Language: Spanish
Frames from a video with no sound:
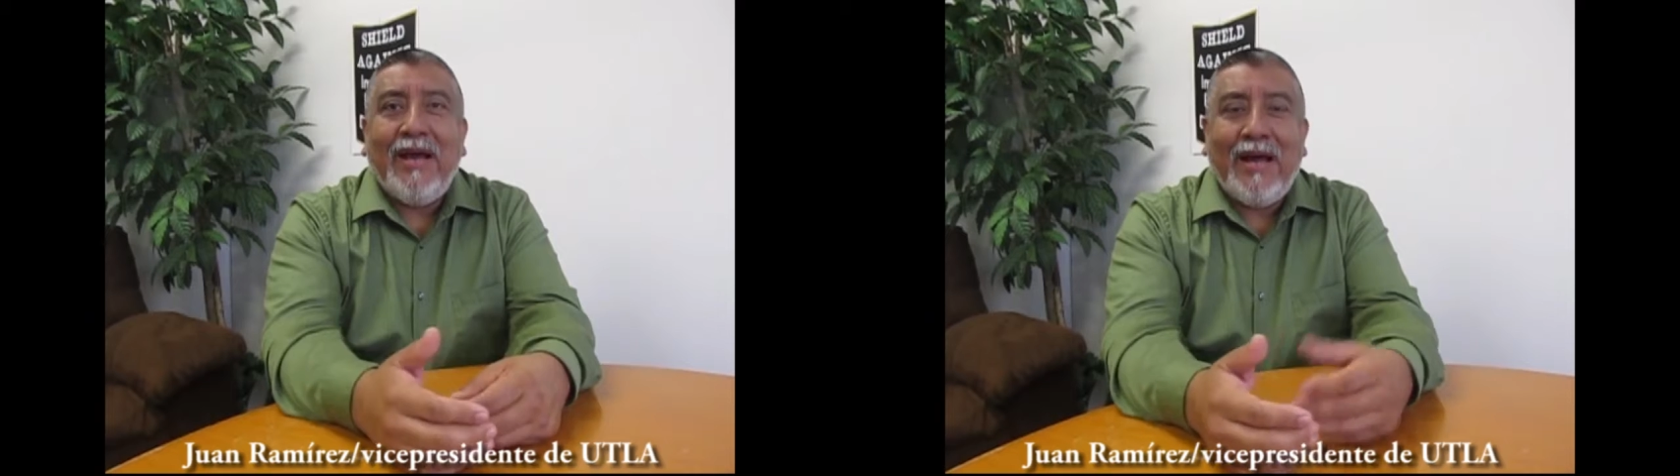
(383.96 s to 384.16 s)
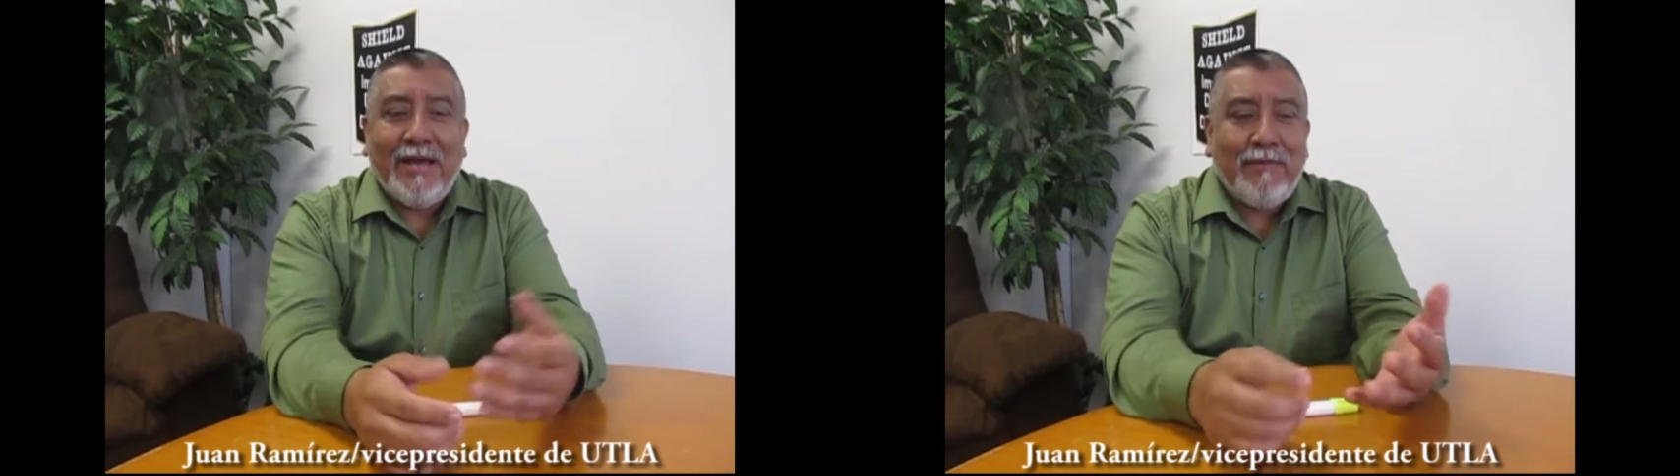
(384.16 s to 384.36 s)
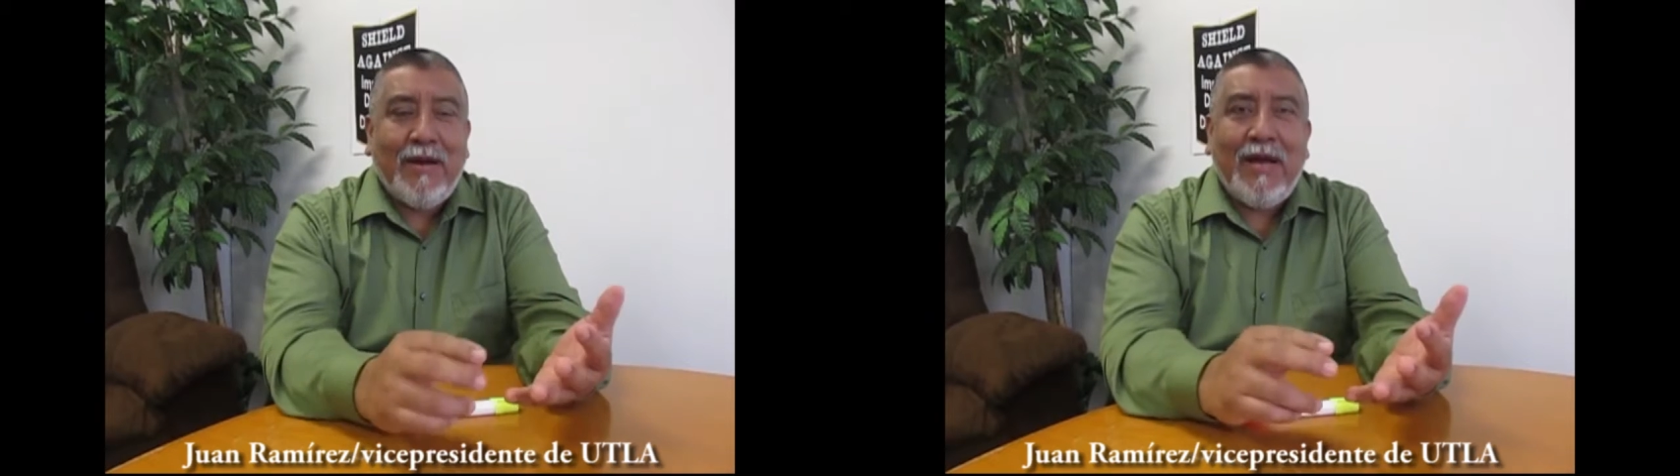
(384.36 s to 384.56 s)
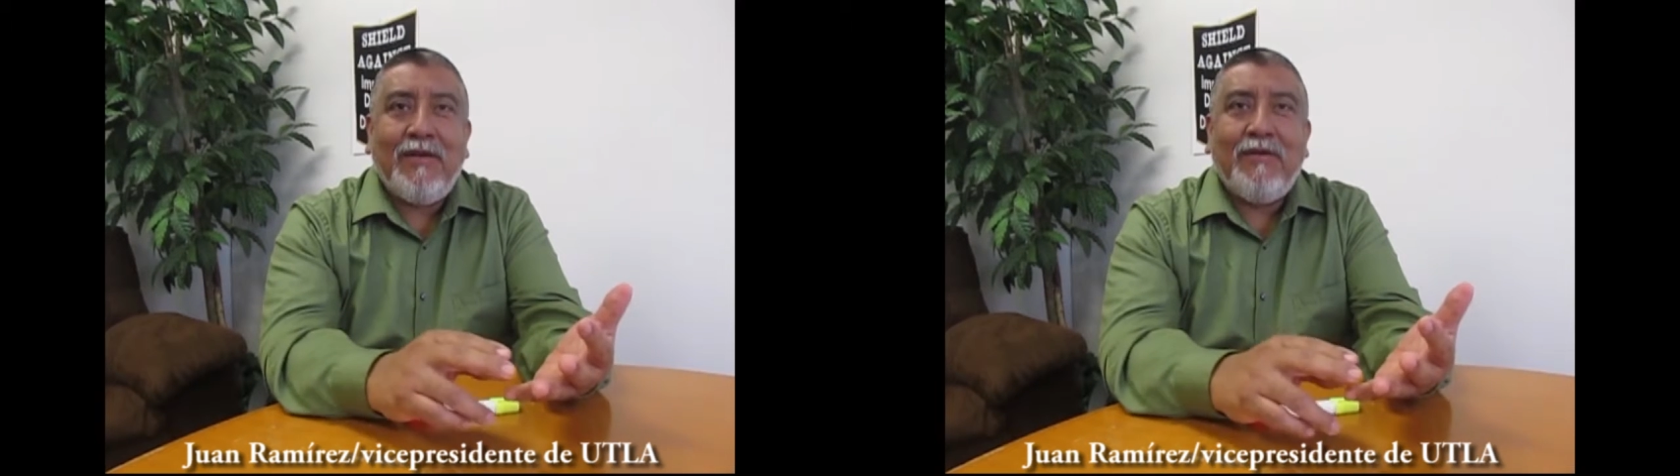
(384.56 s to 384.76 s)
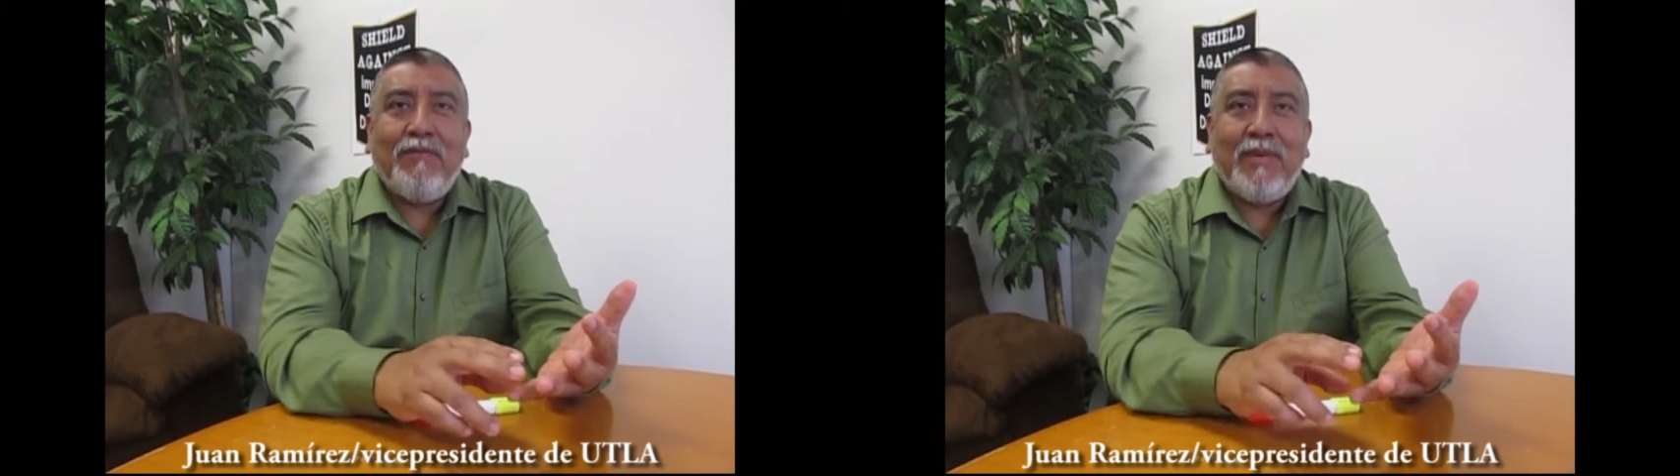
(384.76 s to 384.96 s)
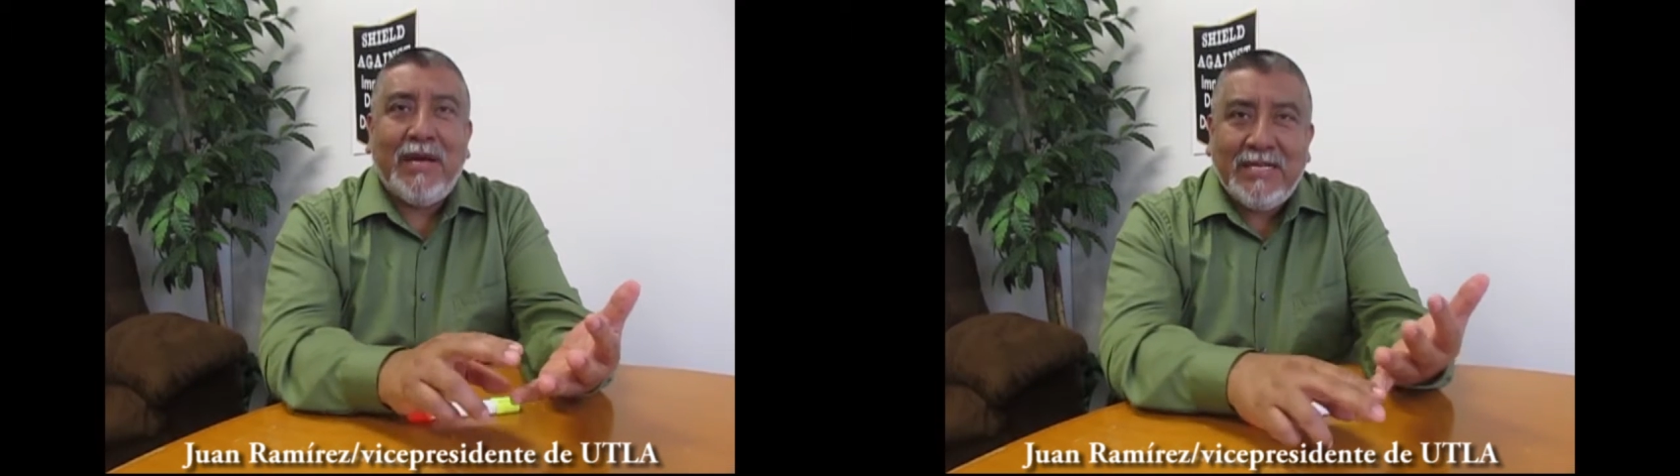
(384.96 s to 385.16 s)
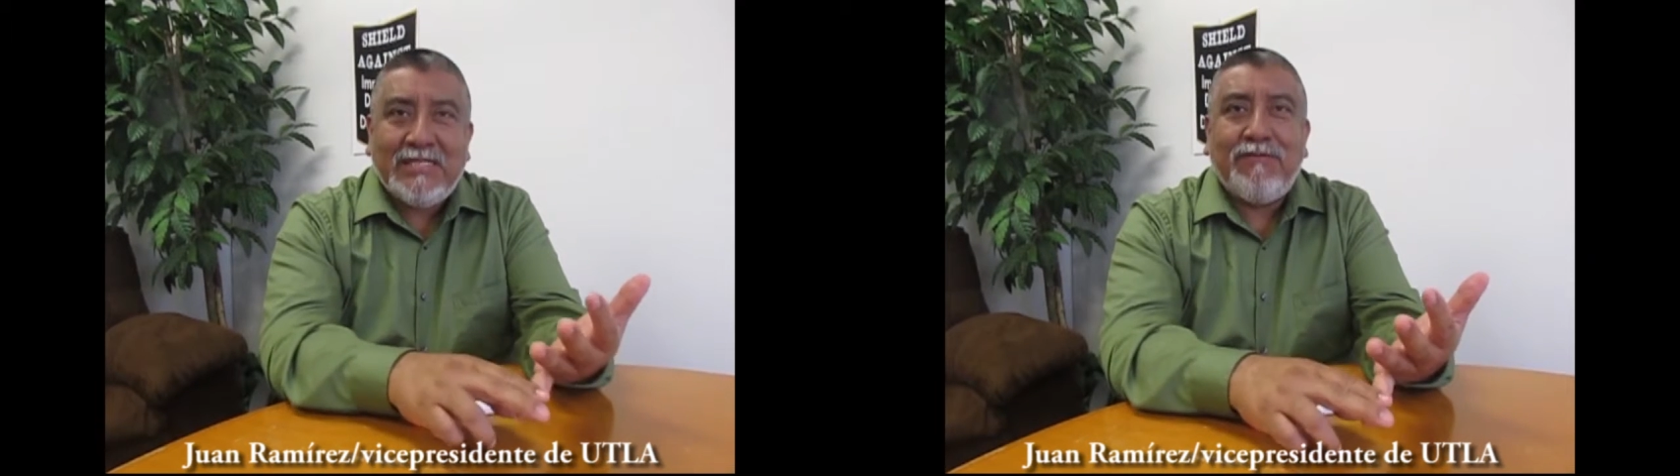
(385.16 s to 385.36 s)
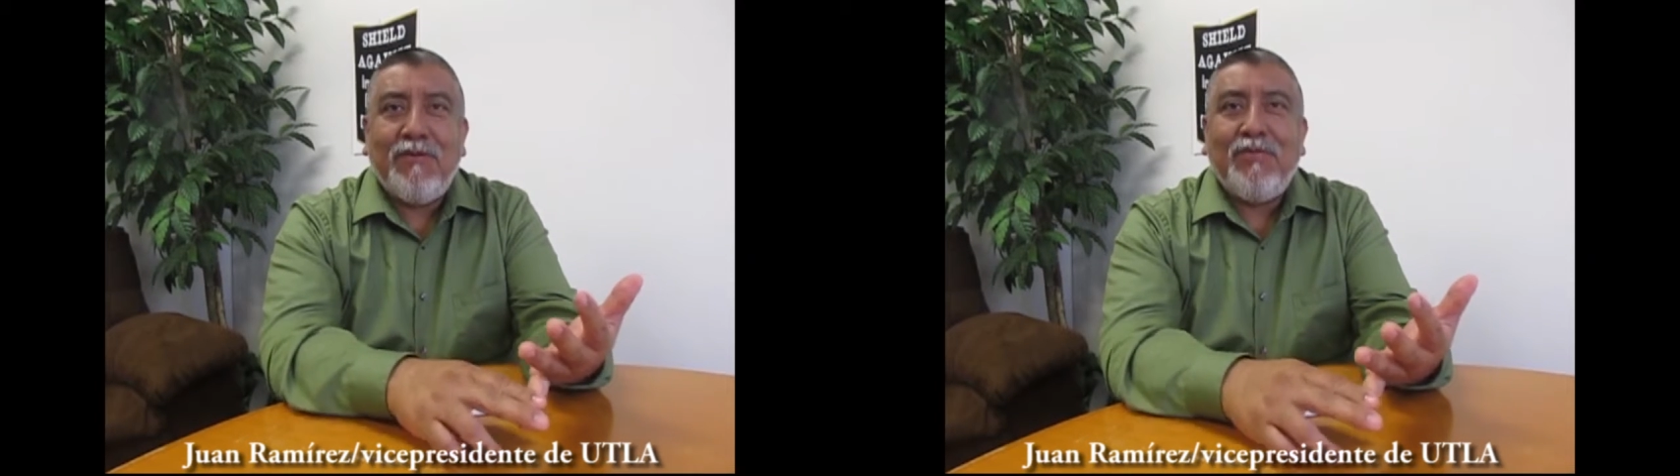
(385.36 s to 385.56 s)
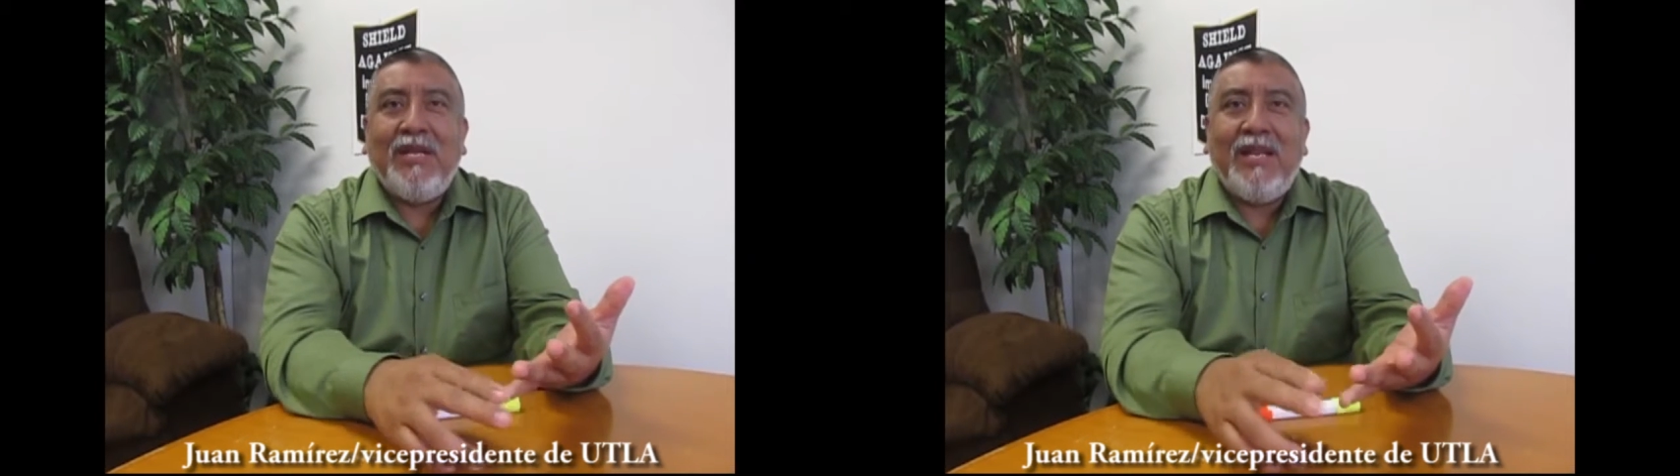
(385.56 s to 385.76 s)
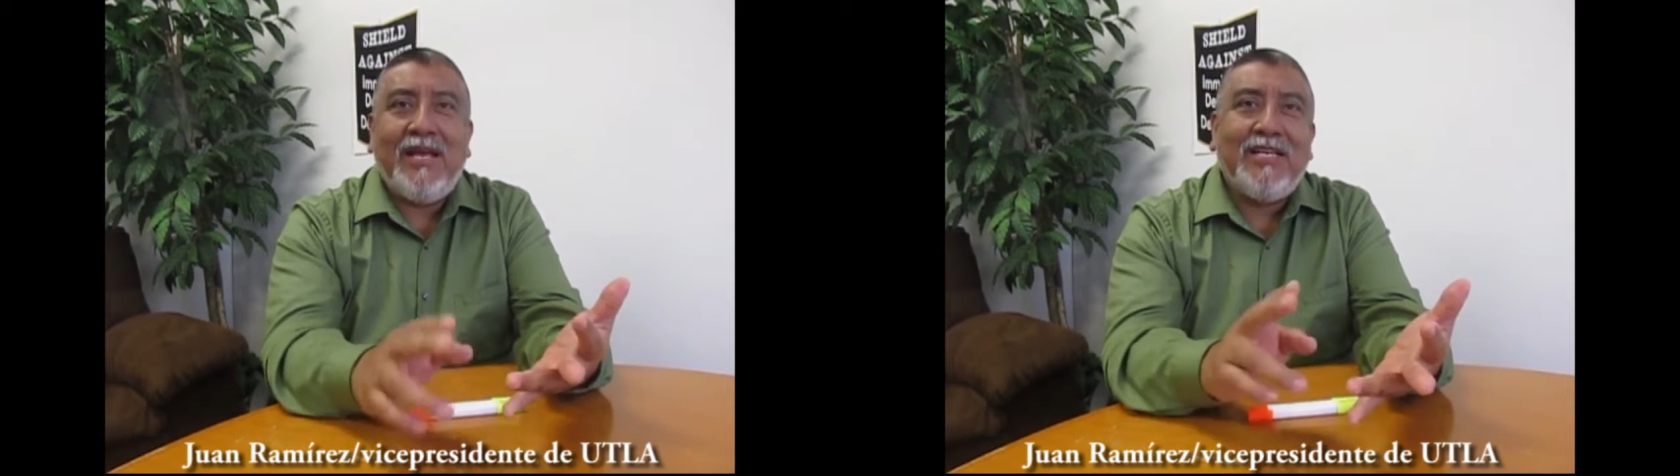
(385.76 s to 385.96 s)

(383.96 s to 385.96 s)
hay, hay padres de familia,